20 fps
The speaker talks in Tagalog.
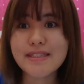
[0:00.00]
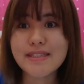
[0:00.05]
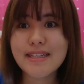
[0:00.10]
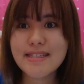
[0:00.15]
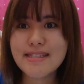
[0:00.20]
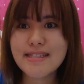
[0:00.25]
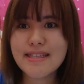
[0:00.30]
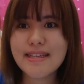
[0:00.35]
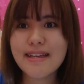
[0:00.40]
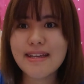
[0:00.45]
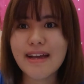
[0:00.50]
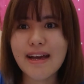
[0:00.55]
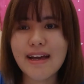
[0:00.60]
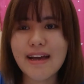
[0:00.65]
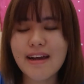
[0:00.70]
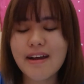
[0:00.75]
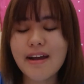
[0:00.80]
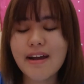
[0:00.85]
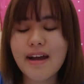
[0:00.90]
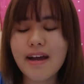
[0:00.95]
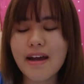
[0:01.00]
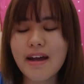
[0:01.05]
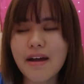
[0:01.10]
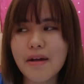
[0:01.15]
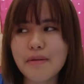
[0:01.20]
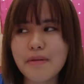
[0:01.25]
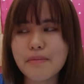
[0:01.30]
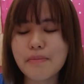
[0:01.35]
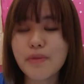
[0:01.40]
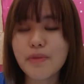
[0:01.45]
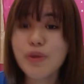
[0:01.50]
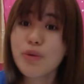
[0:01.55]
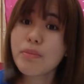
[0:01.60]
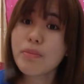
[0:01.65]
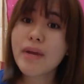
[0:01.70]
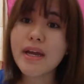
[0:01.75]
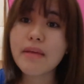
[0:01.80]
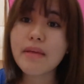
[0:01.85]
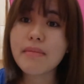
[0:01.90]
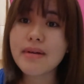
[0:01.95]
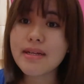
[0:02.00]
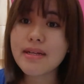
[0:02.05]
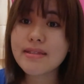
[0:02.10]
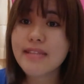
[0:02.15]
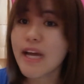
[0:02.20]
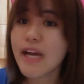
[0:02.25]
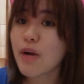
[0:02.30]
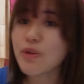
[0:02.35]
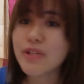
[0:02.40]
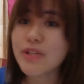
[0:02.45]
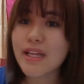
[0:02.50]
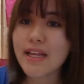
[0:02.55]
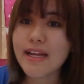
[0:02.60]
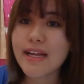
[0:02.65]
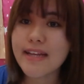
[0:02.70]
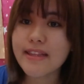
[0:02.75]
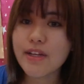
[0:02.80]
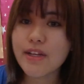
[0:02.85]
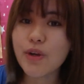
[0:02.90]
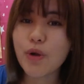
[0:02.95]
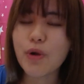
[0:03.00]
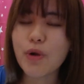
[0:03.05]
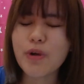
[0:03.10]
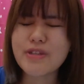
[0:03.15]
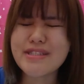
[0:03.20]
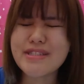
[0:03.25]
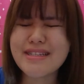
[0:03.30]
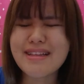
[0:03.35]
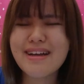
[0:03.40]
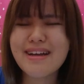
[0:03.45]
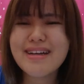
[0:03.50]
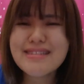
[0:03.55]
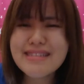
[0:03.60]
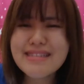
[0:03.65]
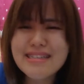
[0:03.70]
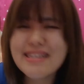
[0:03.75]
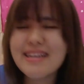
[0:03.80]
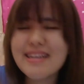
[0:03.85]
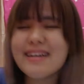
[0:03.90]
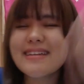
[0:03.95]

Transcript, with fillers: Kasi nga, um, yung mga ibang tao talaga nag hold sila kasi